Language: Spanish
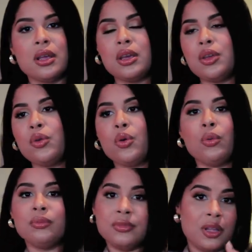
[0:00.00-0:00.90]
que yo
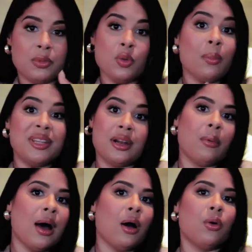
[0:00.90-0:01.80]
debido a mi
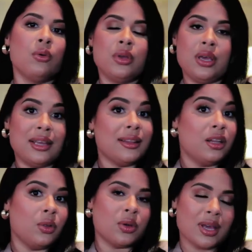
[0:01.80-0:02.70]
trabajo he
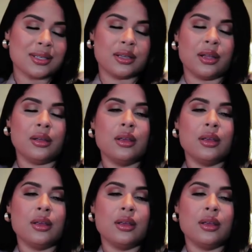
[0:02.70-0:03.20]
tenido que hacer.